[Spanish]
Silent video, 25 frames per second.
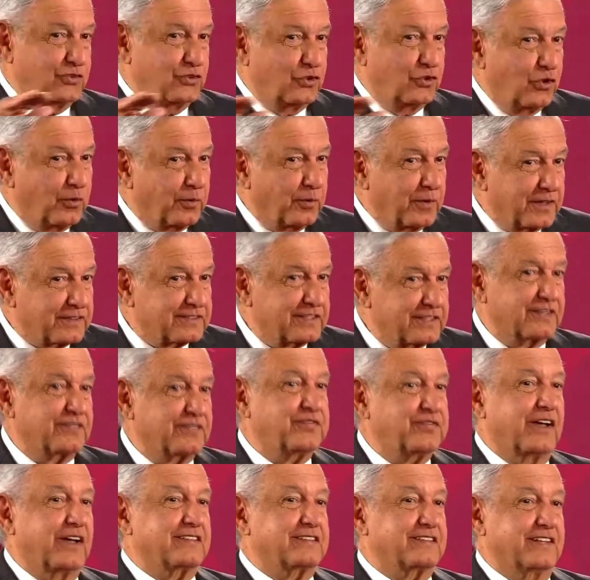no va a ser
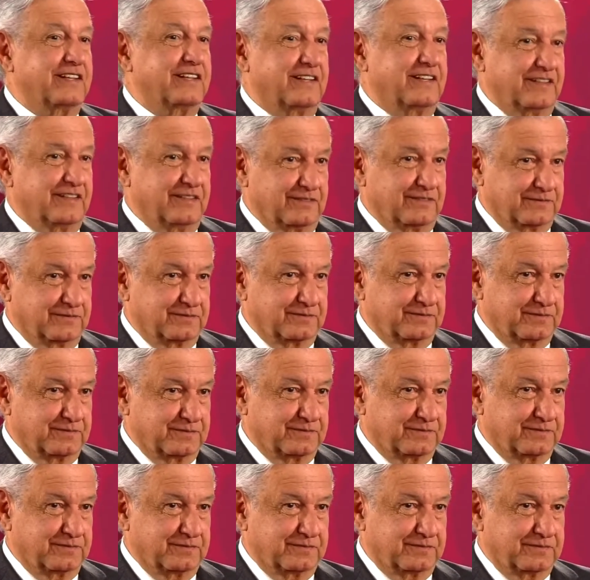fácil,
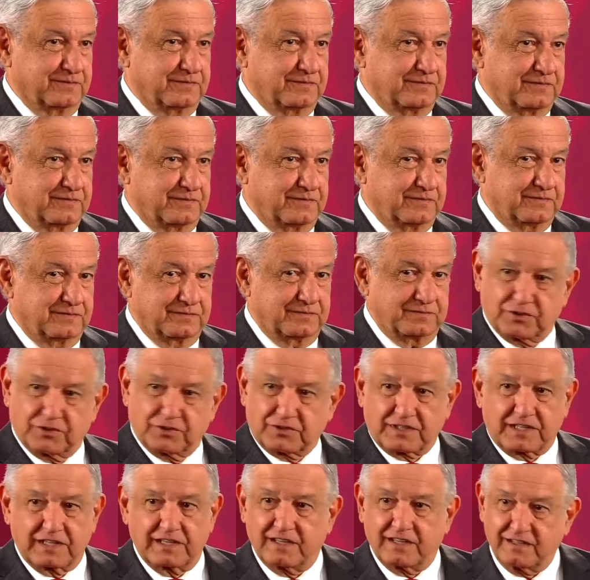
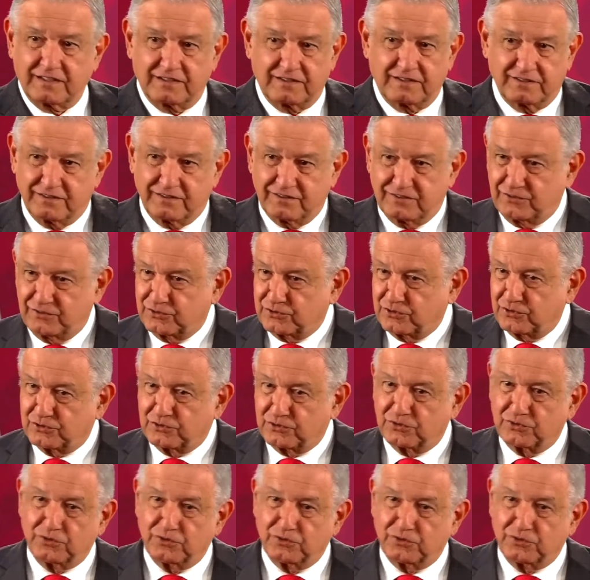porque nosotros